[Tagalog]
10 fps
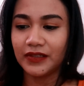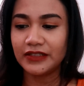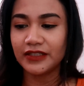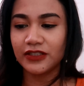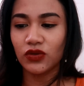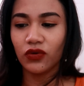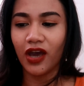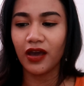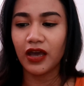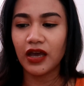This is
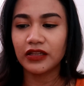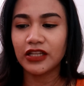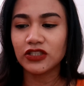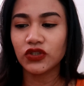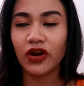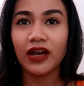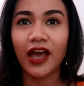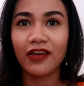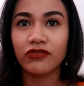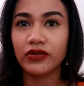yung Natural
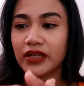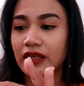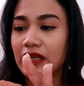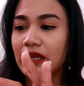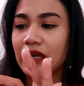Ivory.